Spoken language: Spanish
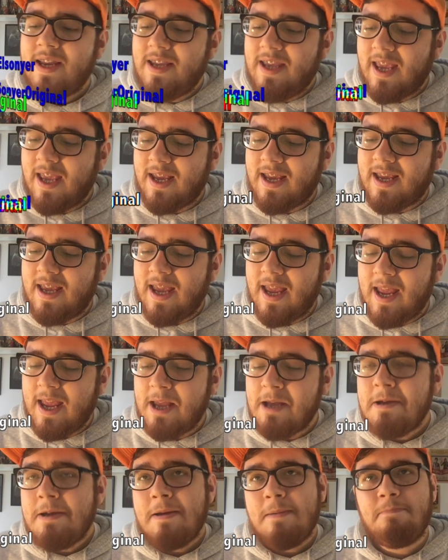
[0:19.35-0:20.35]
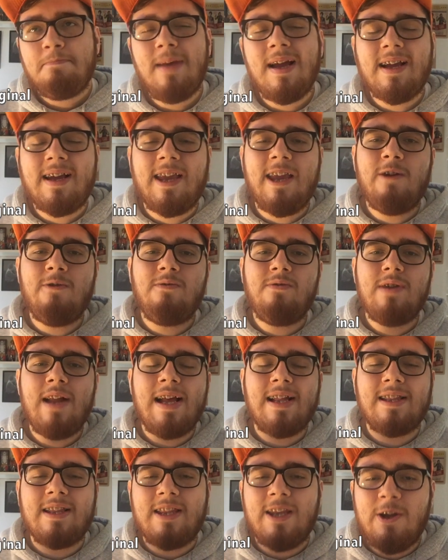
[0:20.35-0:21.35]
Y es que más que
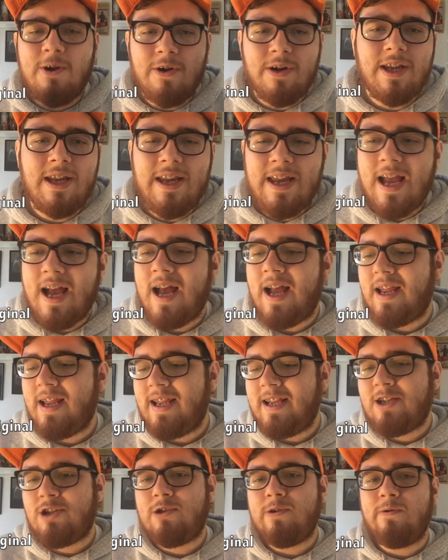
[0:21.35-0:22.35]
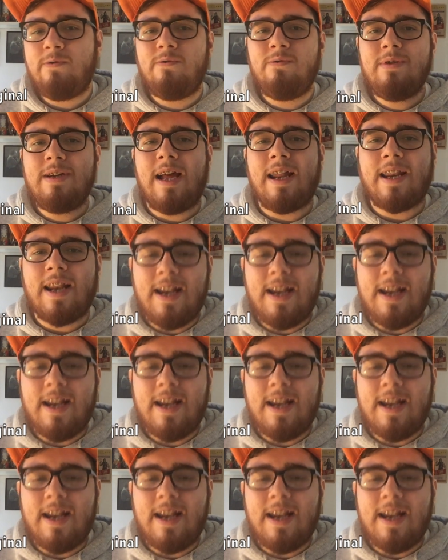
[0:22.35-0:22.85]
una teoría es una